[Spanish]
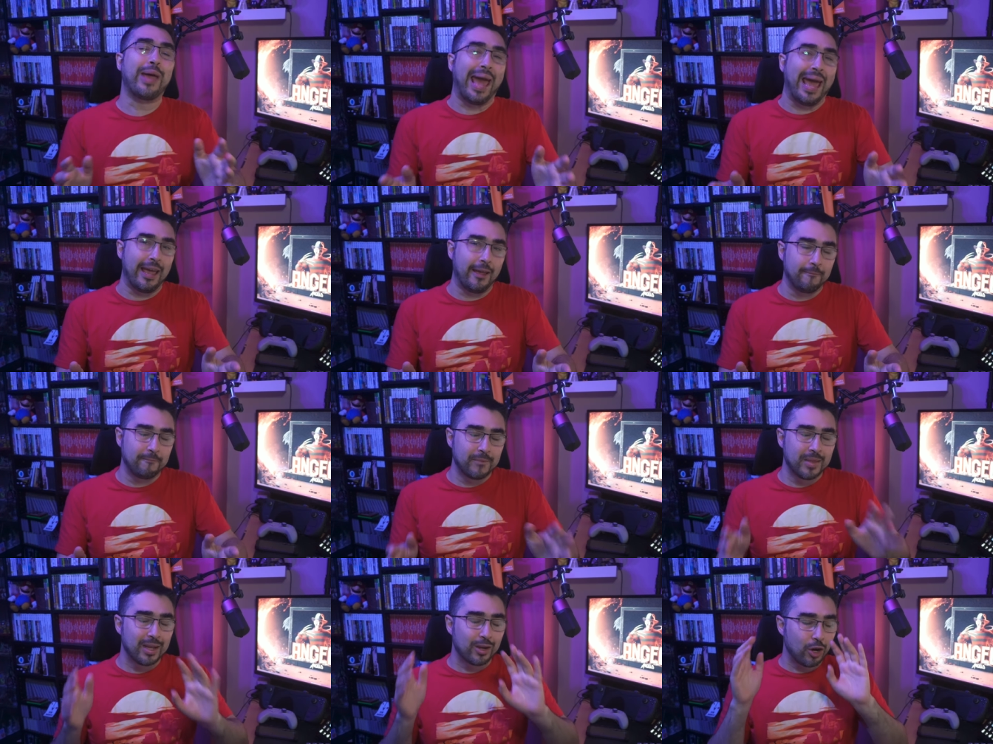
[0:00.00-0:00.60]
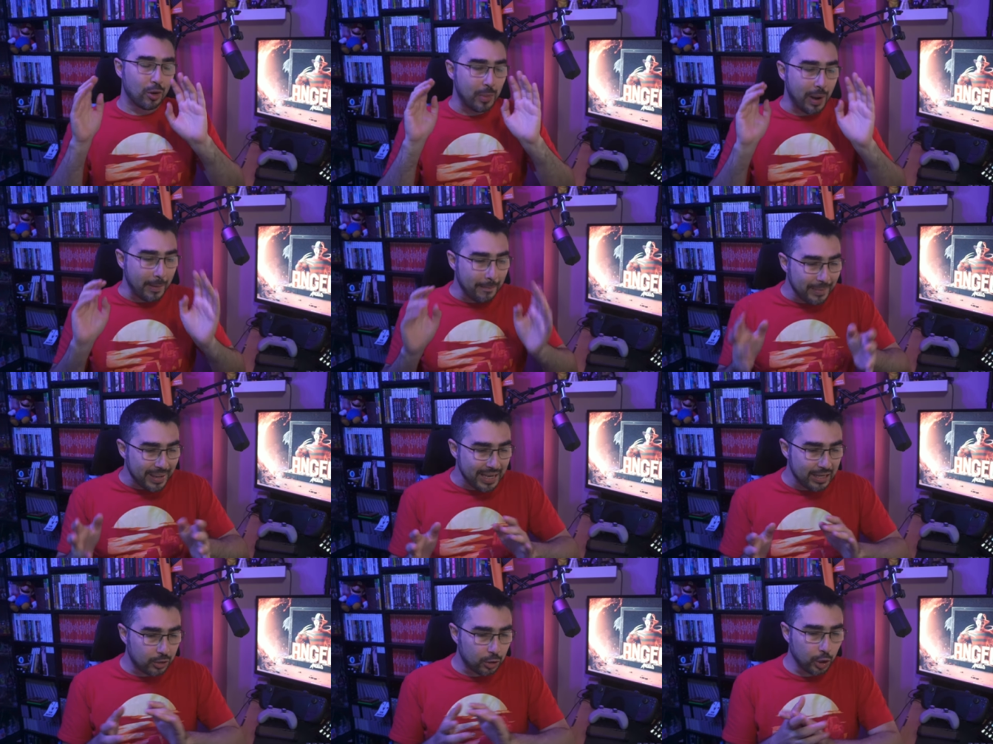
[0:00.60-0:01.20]
Ok, como
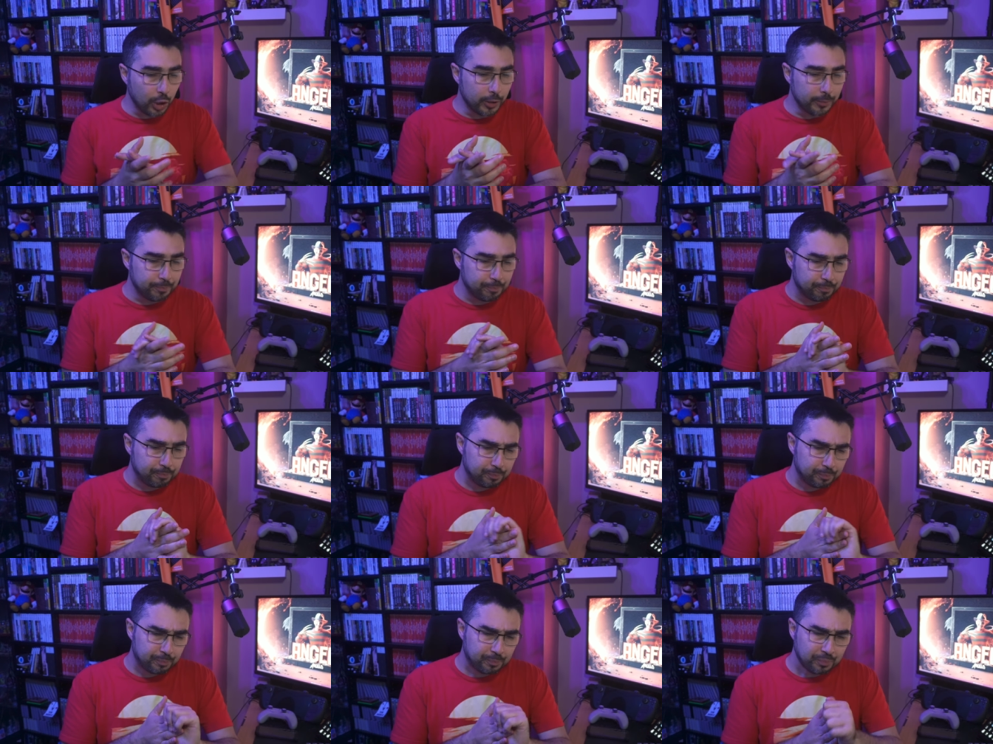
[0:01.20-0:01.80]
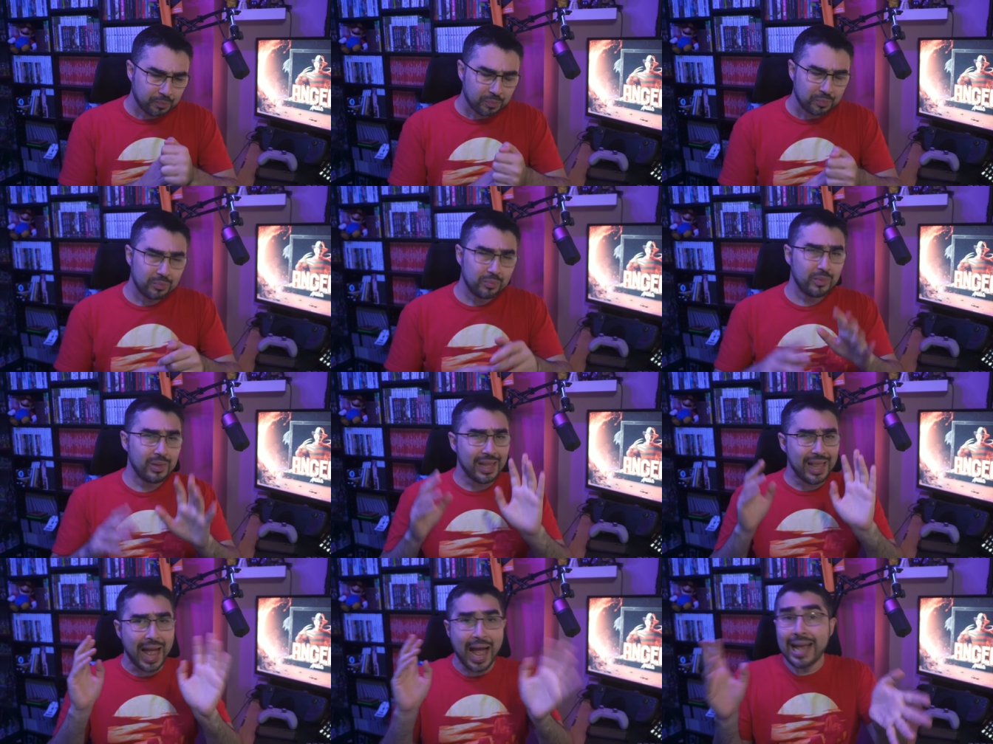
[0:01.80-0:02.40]
han visto,
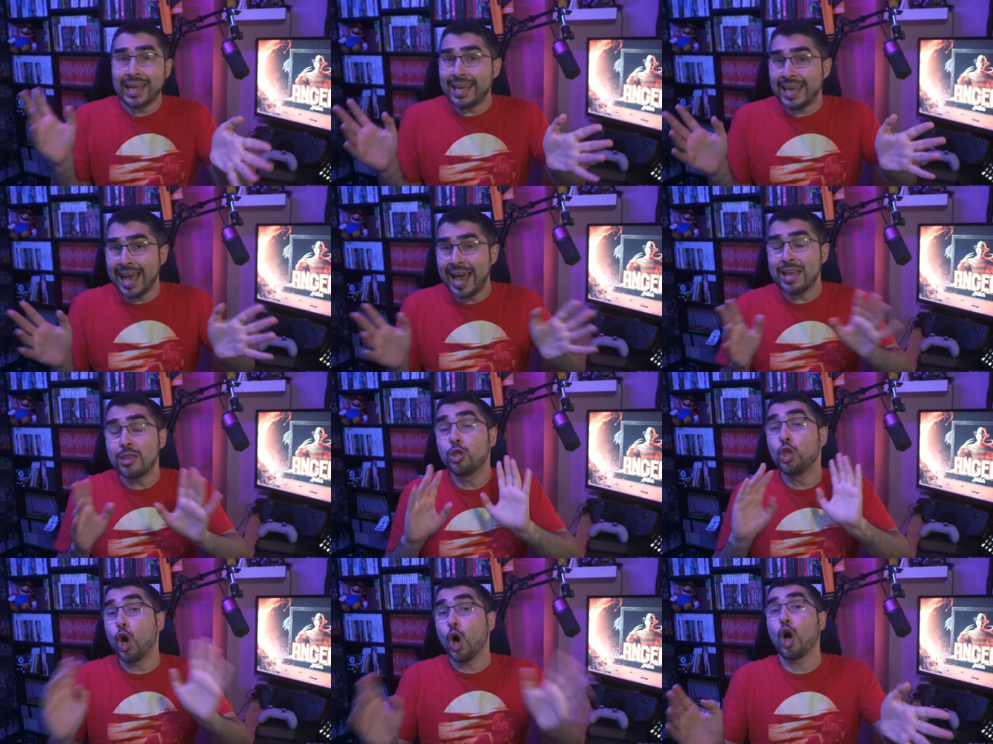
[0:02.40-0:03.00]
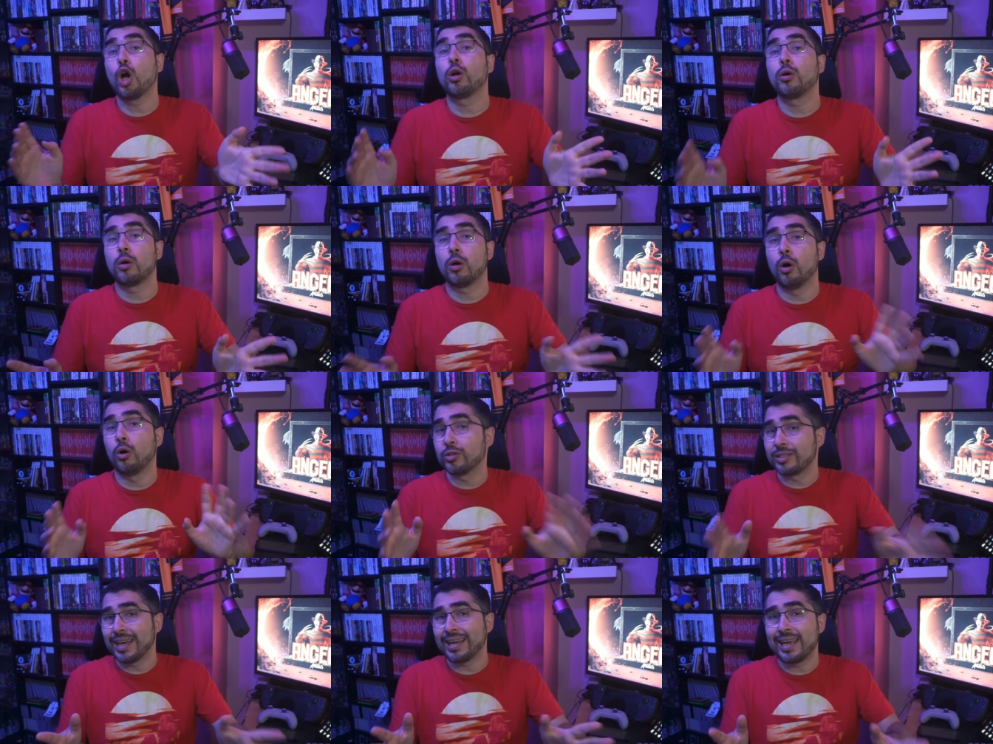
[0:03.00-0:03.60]
aquí hay dos
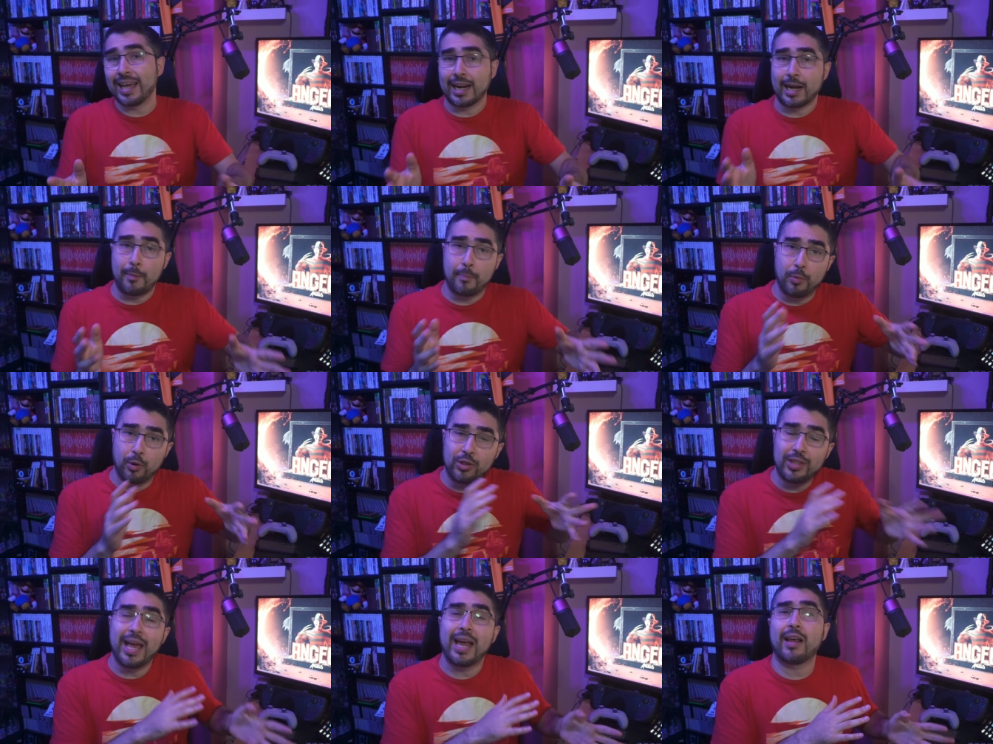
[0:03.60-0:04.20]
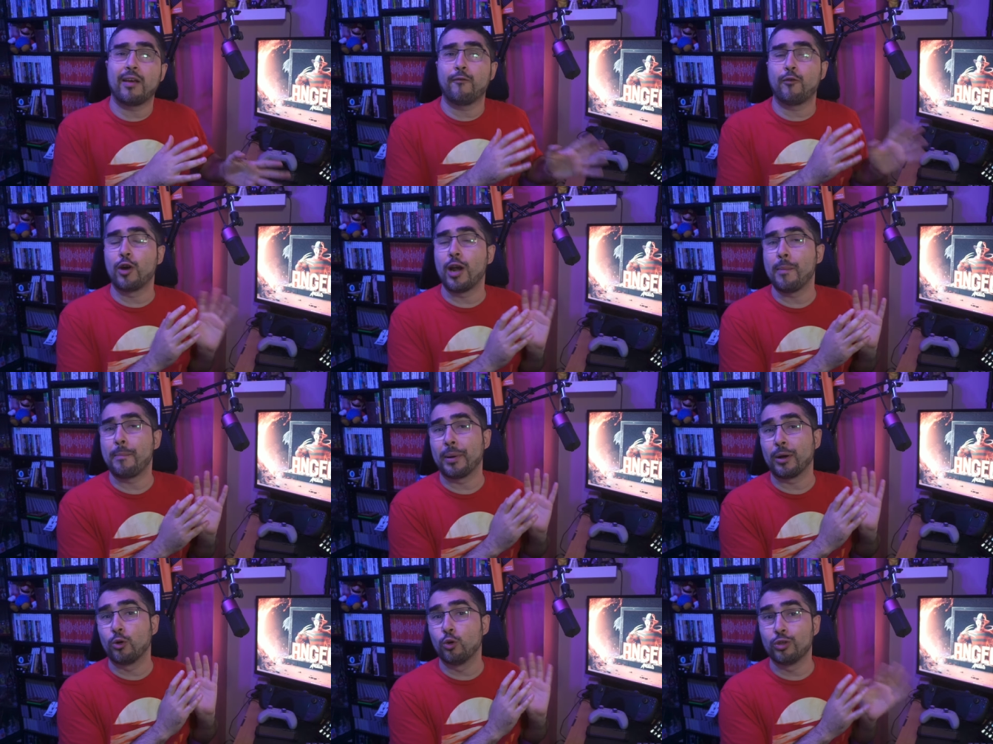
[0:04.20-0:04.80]
cosas que responder, que
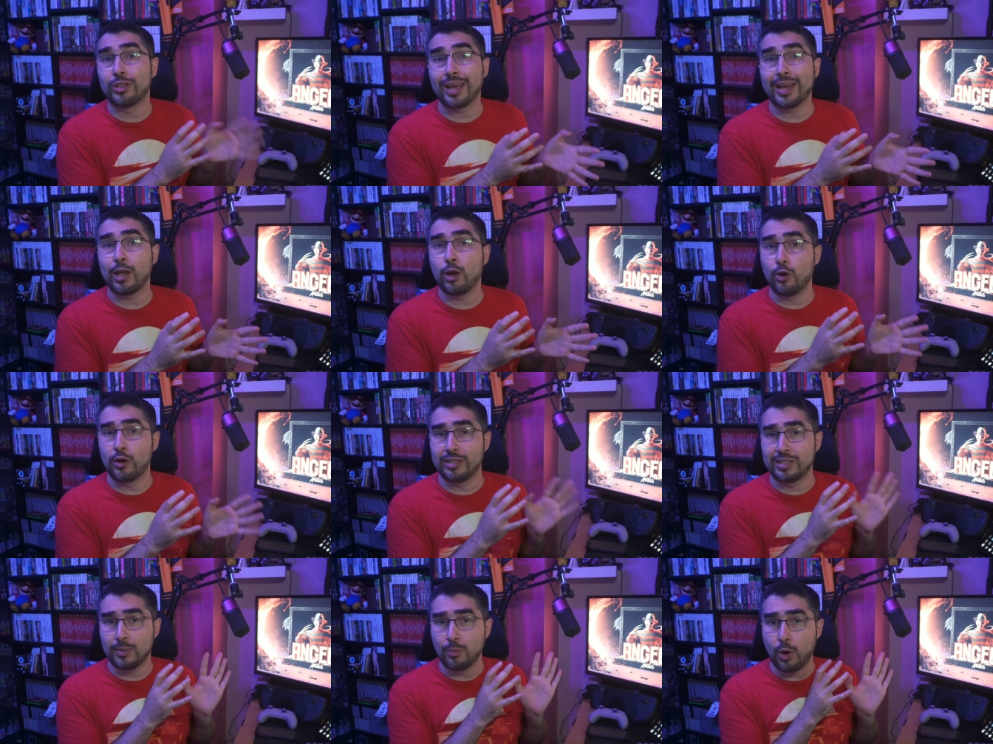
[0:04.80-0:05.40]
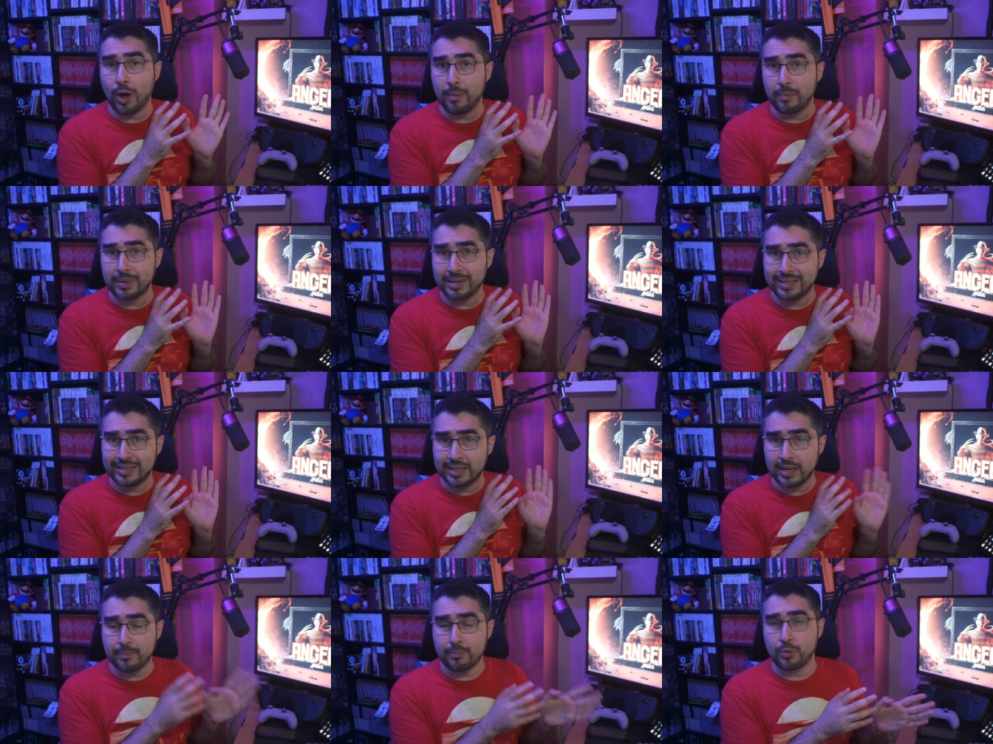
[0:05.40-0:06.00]
fueron las preguntas que nos hicimos al
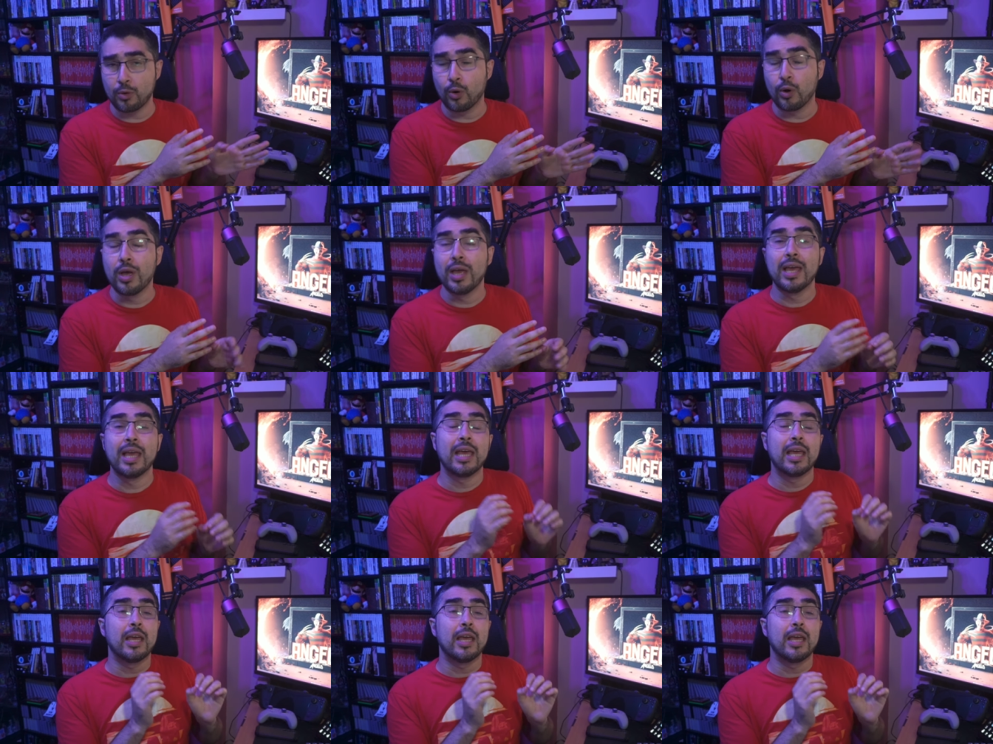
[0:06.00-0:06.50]
principio.